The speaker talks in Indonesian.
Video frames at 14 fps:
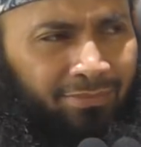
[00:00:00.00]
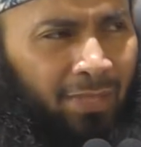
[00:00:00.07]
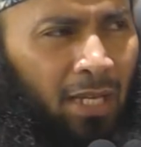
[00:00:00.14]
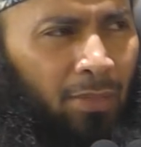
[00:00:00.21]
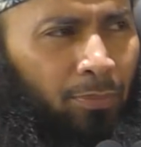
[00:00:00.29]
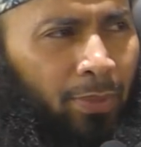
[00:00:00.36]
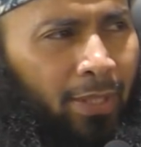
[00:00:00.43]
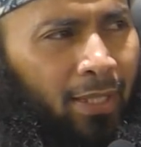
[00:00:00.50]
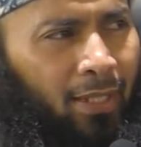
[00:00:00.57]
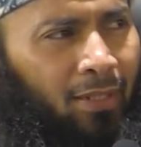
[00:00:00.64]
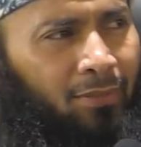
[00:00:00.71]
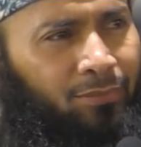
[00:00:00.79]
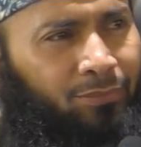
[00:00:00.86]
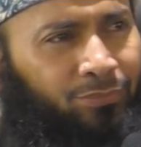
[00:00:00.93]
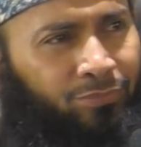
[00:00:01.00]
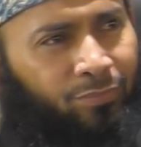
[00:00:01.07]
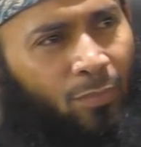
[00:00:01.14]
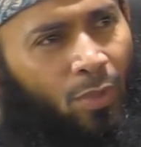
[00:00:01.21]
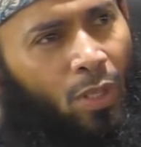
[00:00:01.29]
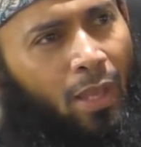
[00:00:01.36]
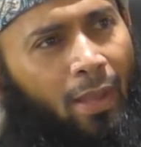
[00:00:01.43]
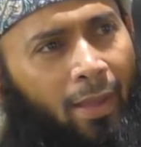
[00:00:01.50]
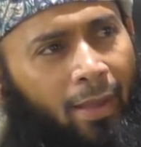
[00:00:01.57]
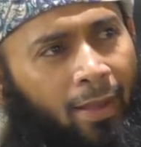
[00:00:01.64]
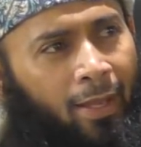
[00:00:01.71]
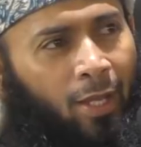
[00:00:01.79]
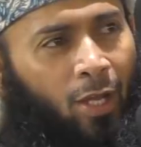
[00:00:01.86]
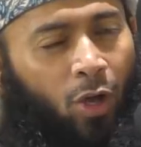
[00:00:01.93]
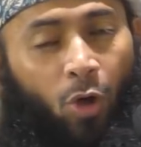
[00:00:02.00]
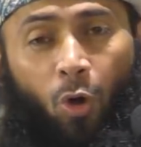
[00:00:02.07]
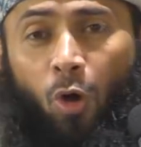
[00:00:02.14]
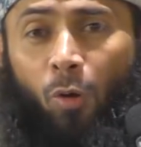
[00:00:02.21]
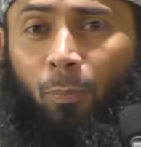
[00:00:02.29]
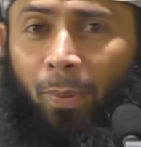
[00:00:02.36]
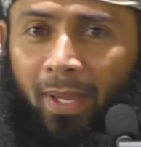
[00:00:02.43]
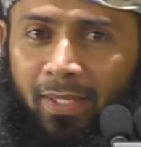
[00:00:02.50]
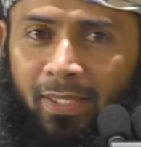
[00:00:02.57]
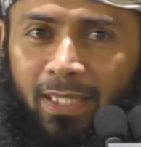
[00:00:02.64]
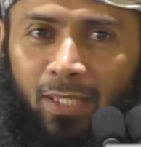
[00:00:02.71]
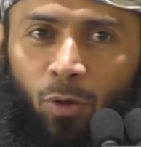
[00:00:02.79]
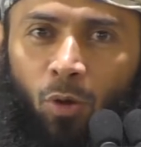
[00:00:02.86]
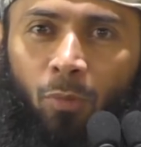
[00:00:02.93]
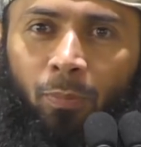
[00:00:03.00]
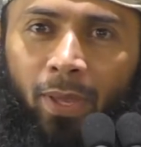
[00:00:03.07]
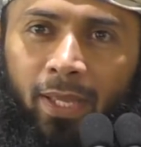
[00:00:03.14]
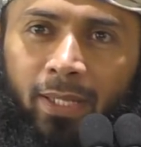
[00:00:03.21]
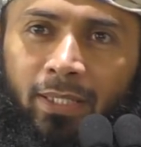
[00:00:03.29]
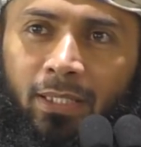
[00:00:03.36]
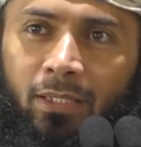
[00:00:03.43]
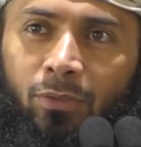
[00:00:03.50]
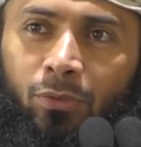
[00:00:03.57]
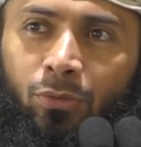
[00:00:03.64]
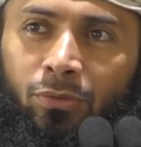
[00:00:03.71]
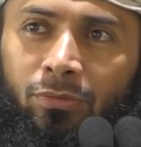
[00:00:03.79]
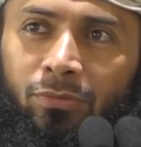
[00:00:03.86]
apa ya ngopeni, ngopeni itu